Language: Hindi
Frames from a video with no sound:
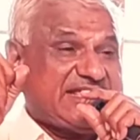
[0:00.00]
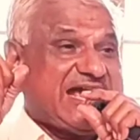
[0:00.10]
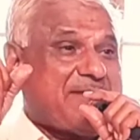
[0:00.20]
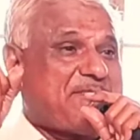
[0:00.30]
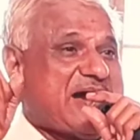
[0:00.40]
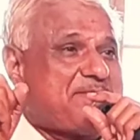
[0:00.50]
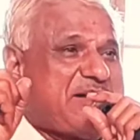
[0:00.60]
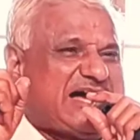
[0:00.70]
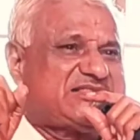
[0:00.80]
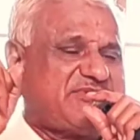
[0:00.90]
किया पाप
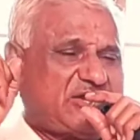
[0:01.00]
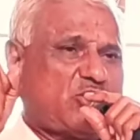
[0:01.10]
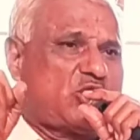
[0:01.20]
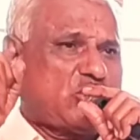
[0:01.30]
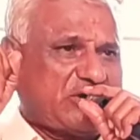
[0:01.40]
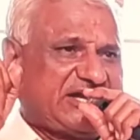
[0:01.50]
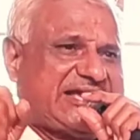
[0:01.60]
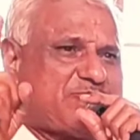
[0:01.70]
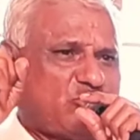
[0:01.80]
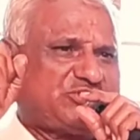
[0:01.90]
बाद में रो रो
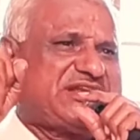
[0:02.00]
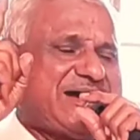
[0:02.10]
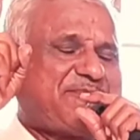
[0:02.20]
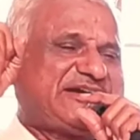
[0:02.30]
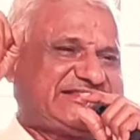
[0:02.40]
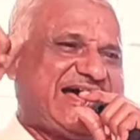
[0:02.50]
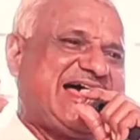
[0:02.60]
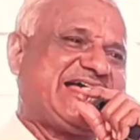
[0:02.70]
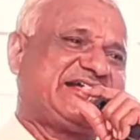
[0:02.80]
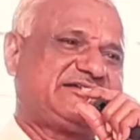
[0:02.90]
करके भुगतना पड़ता
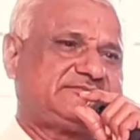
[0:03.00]
है